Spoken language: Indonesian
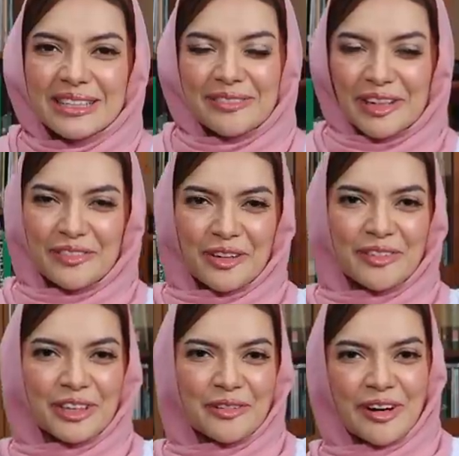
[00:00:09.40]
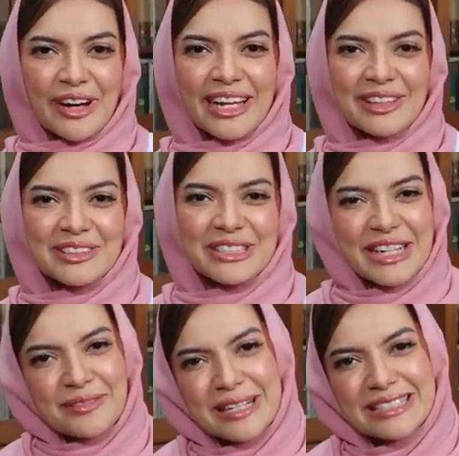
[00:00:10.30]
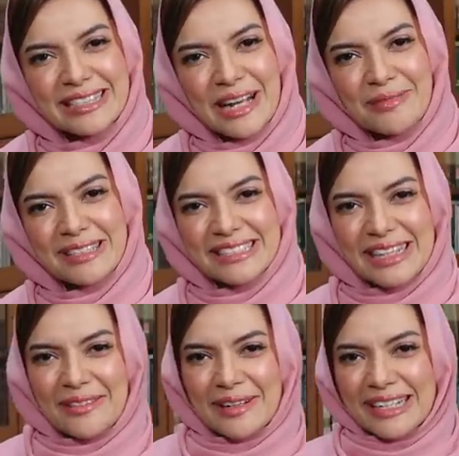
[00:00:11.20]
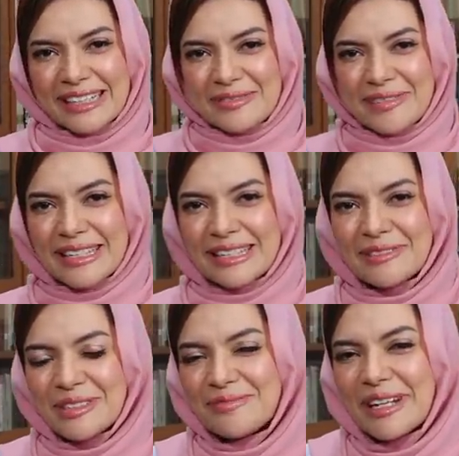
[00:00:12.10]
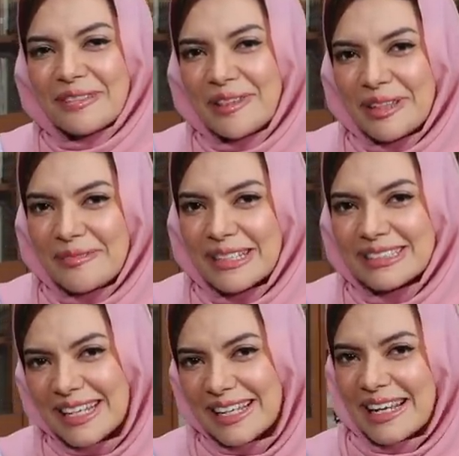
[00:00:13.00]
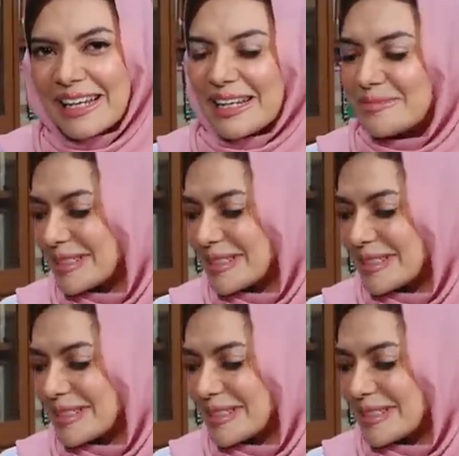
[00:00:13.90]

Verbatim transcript: Assalamualaikum warahmatullahi wabarakatuh. Syihab dan Syihab edisi Ramadan kembali menjumpai teman-teman. Saya Nana